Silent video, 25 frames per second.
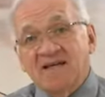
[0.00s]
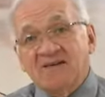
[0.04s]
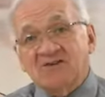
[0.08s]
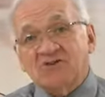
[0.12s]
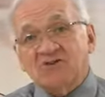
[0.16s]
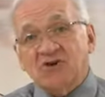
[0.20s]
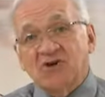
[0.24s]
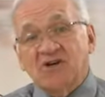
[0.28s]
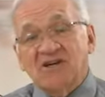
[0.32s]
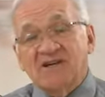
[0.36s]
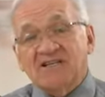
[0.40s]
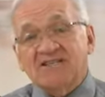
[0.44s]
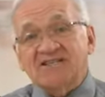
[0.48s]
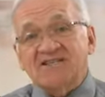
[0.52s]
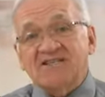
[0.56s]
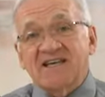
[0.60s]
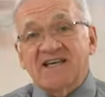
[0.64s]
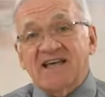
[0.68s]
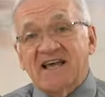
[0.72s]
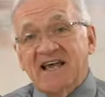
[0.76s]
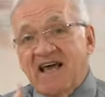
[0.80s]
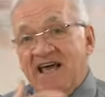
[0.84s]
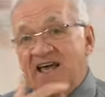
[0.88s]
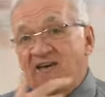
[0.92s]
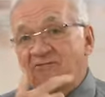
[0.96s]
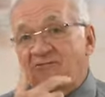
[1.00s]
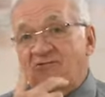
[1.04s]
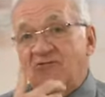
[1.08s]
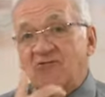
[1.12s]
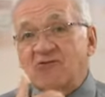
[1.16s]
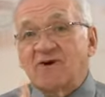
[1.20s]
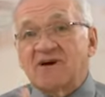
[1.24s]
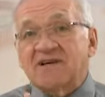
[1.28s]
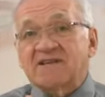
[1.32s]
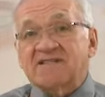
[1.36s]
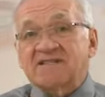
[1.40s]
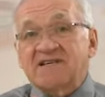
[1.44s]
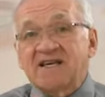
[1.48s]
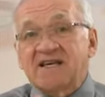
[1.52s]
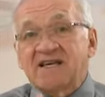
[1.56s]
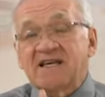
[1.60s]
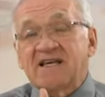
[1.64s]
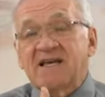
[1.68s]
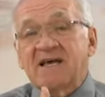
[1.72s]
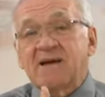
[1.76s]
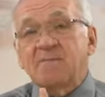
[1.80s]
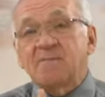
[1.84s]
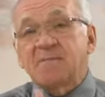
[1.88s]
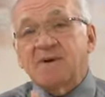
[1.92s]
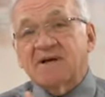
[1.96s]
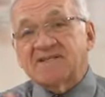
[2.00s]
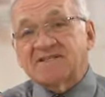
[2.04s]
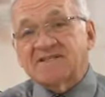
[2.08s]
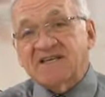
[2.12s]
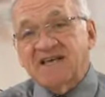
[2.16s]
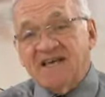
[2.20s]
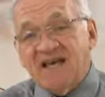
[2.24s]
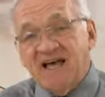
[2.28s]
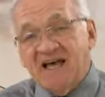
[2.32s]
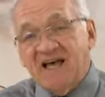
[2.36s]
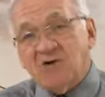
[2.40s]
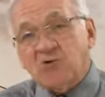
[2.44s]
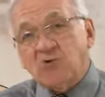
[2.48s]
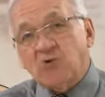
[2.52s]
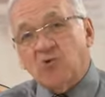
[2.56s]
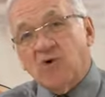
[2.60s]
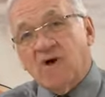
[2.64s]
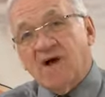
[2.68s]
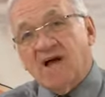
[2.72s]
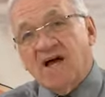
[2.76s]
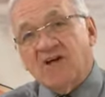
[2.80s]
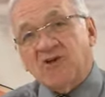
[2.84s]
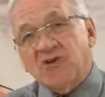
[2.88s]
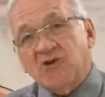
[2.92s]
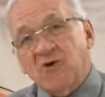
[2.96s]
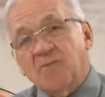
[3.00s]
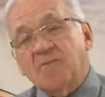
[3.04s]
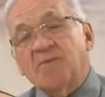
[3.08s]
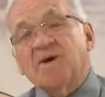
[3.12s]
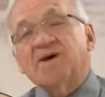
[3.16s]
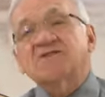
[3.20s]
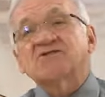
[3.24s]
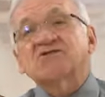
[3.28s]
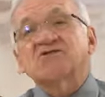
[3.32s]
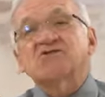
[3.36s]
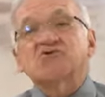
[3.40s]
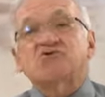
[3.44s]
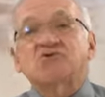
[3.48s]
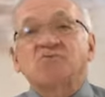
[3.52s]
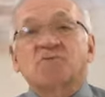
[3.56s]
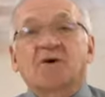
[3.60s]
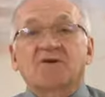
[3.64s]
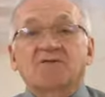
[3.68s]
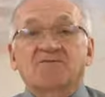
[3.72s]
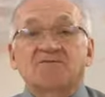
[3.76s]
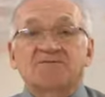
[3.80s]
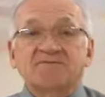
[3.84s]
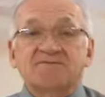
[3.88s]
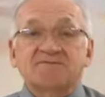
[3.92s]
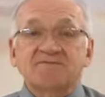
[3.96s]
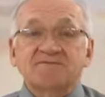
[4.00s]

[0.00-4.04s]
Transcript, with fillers: se laisser influencer par ces grands courants de pensée du monde.